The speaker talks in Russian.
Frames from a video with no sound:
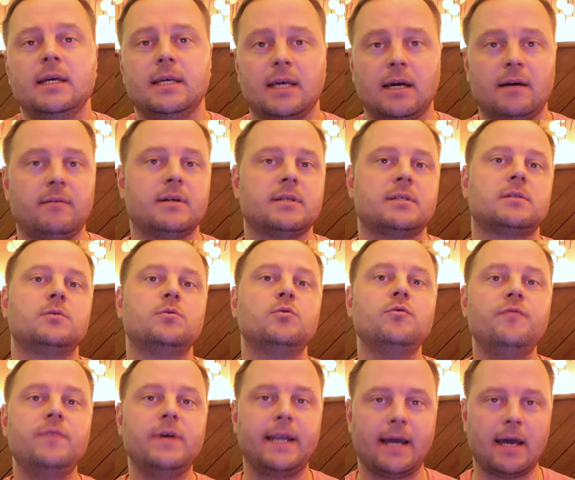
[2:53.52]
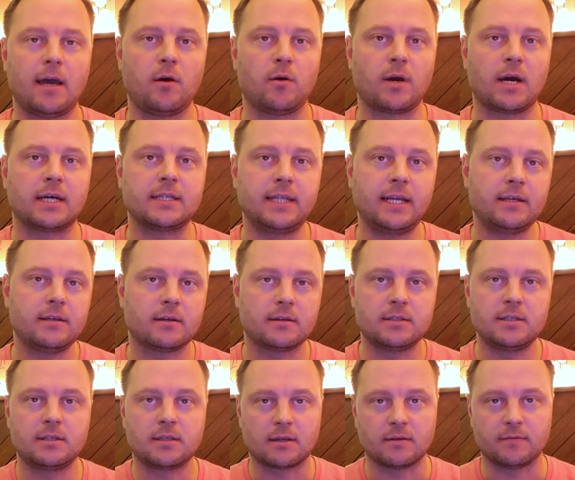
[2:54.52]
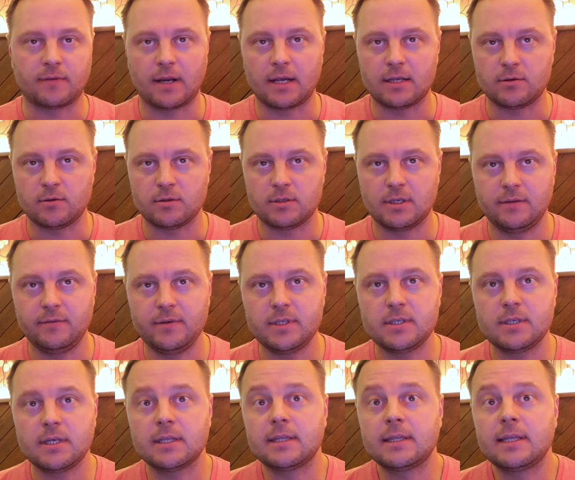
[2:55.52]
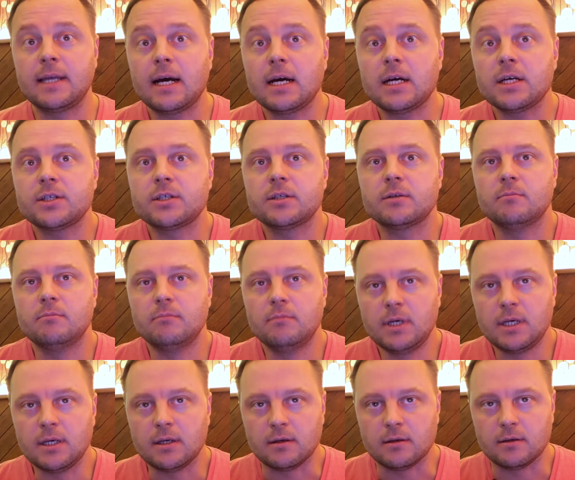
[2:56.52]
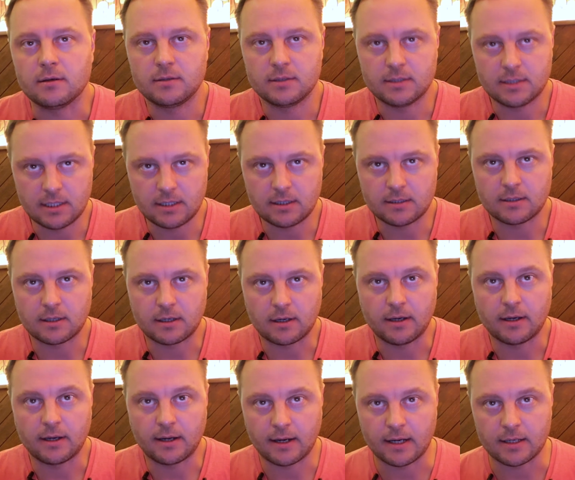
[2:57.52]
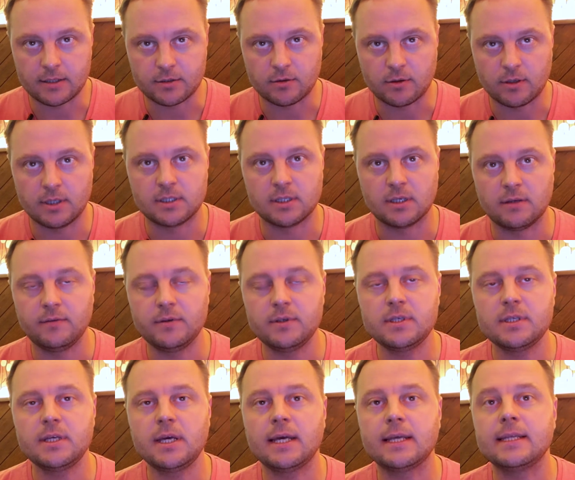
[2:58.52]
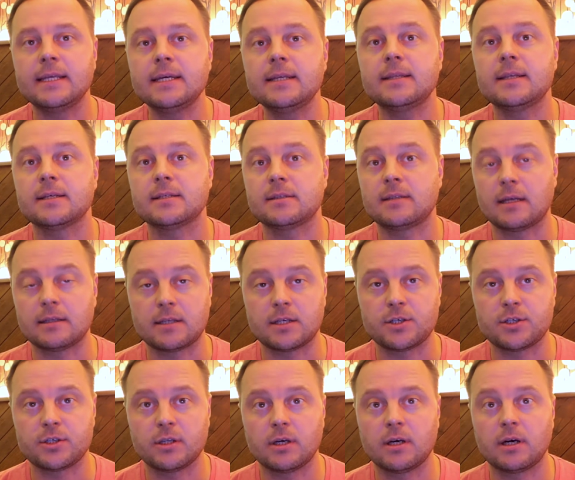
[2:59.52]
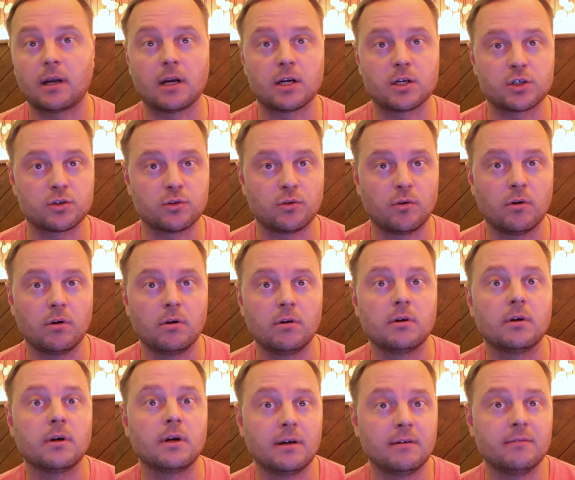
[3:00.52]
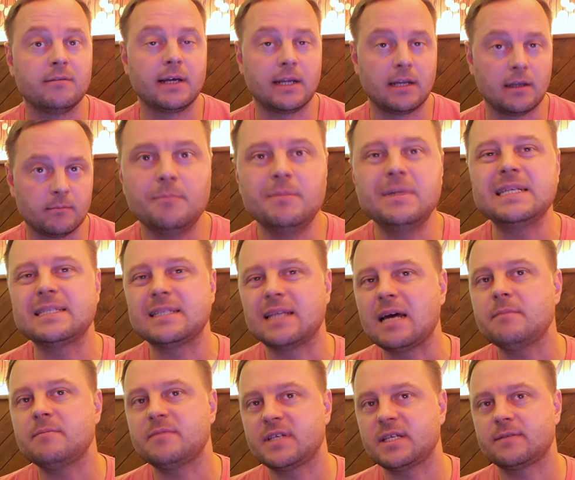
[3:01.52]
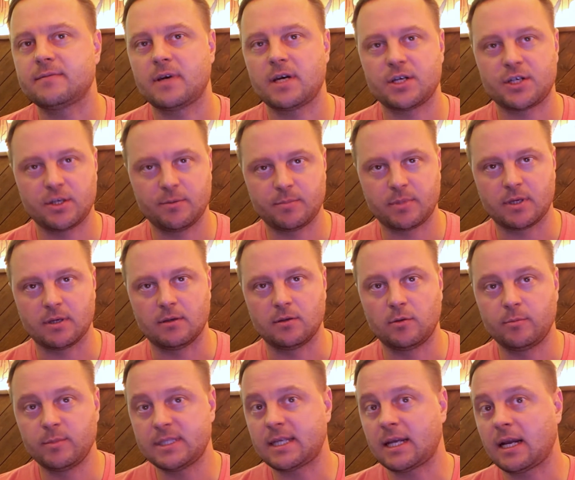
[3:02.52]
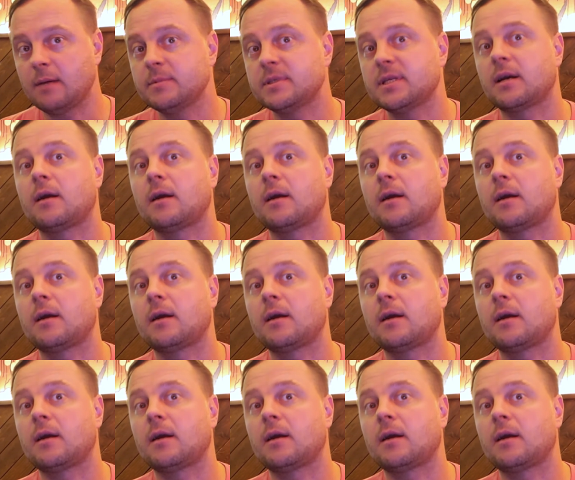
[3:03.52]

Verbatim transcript: я вас уверяю, как тренер дикторов радио и телевидения, даже мы, дикторы радио и телевидения, недостаточно хорошо говорим. Мы знаем все свои ошибки, но мы стараемся